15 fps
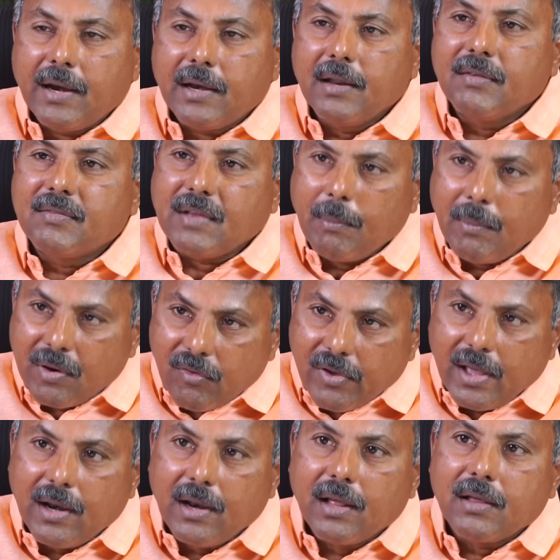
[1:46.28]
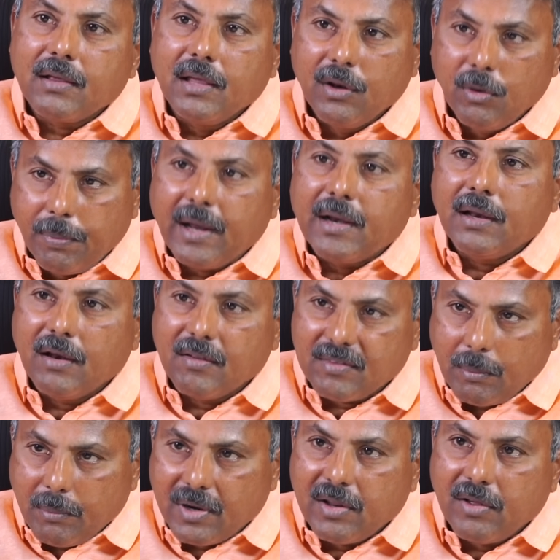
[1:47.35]
పార్టీ సమన్వయానికి ఇరు పార్టీల
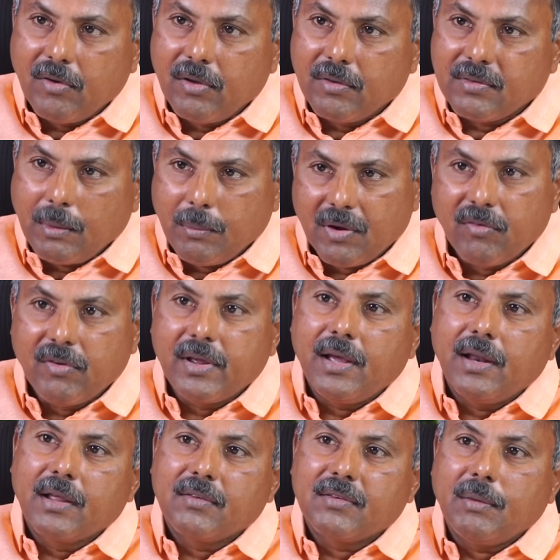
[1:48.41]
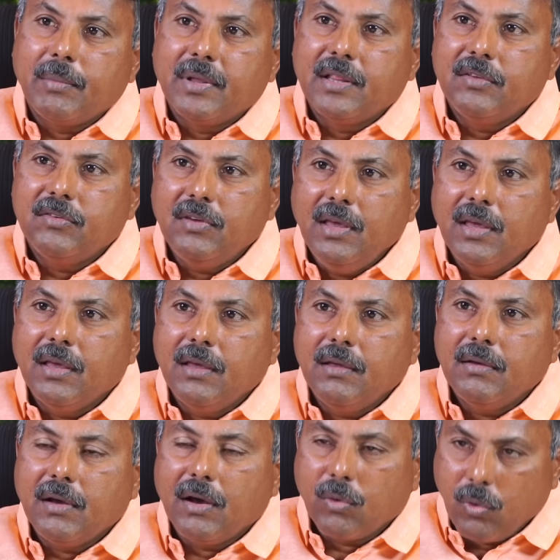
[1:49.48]
సమన్వయ సమన్వయానికి సంబంధించి
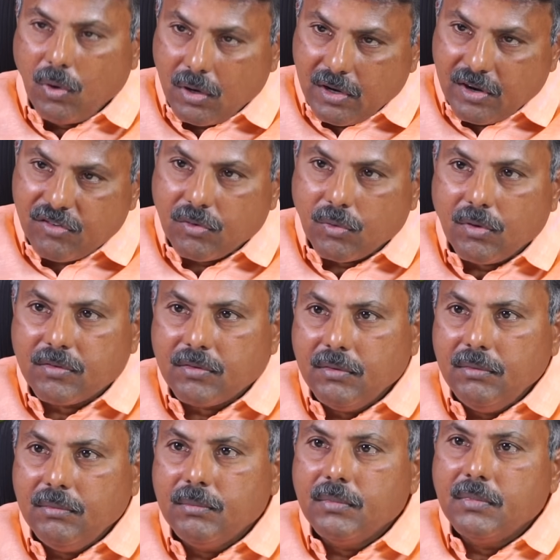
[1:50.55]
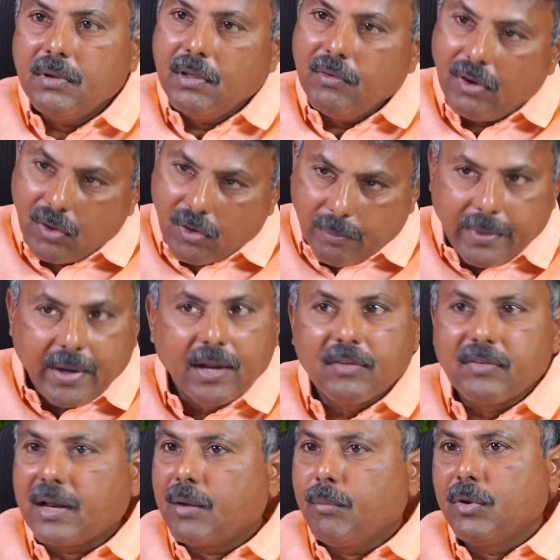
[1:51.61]
కోఆర్డినేషన్ కోసం ఇవాళ ఒక
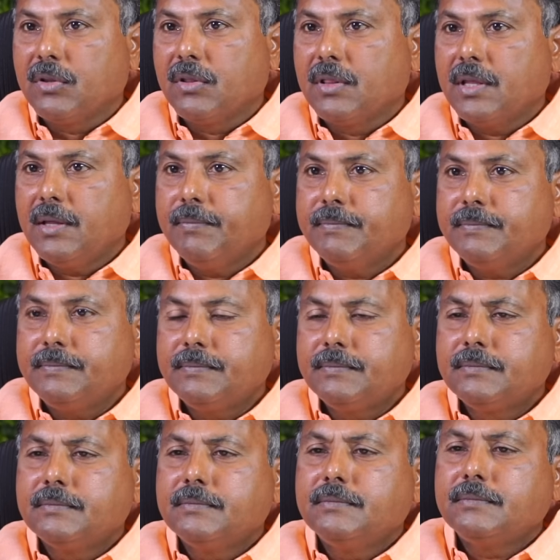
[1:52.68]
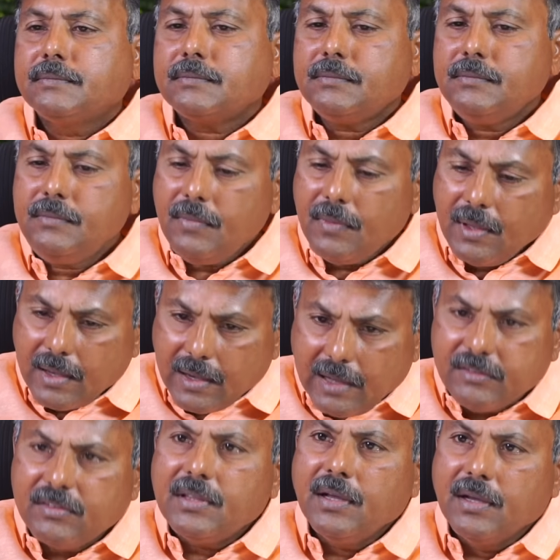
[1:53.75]
మీటింగ్ జరగబోతుంది
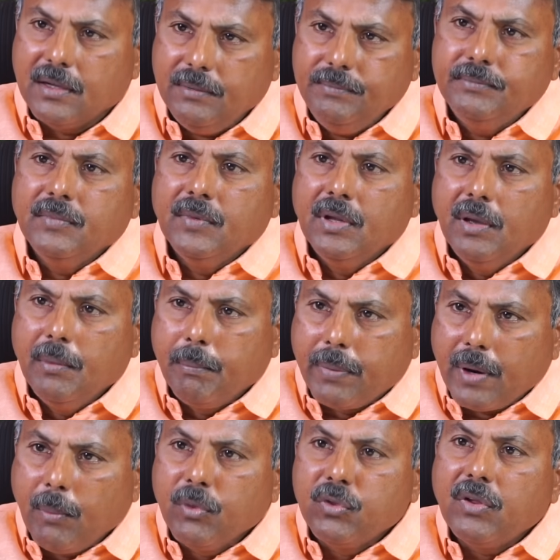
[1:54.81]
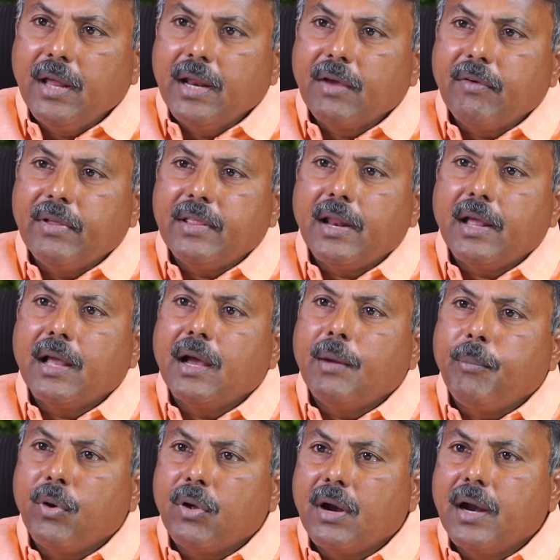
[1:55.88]
ఖచ్చితంగా ప్రభుత్వానికి వ్యతిరేకంగా
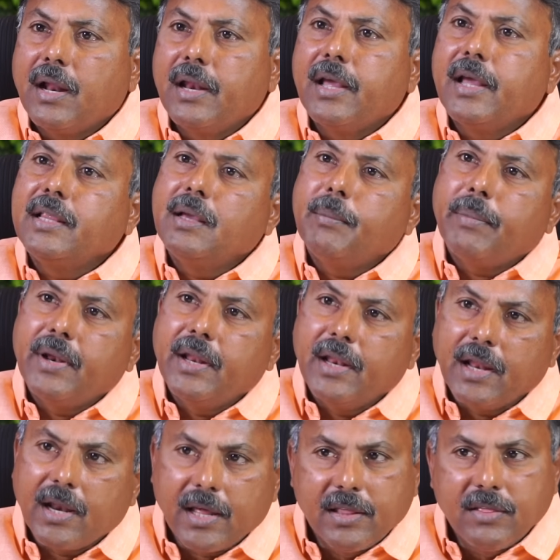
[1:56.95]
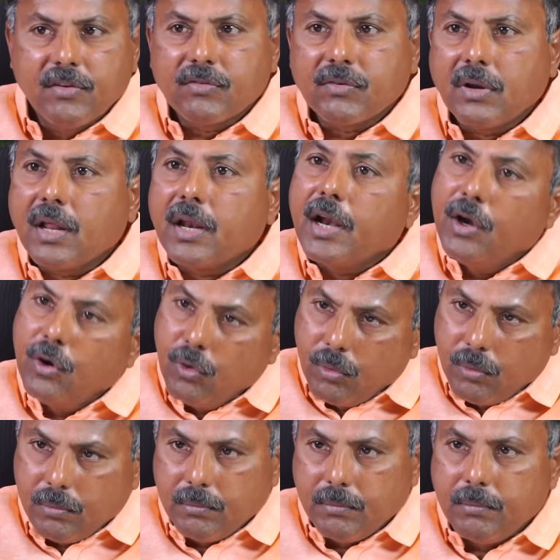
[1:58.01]
పోరాడాలి అని చెప్పని నిర్ణయం తీసుకున్న రెండు
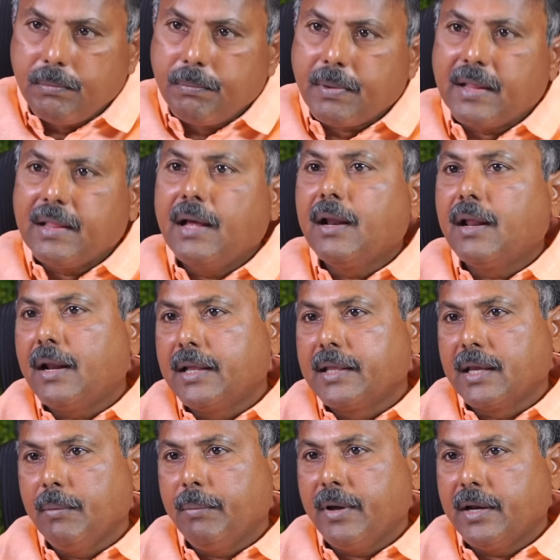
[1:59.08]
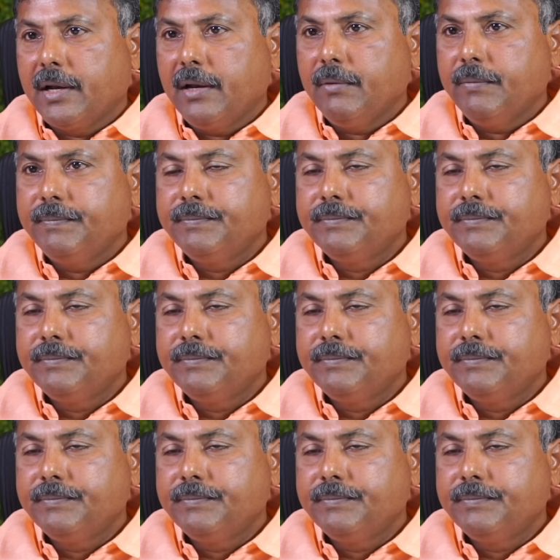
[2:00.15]
ప్రధాన రాజకీయ పార్టీలు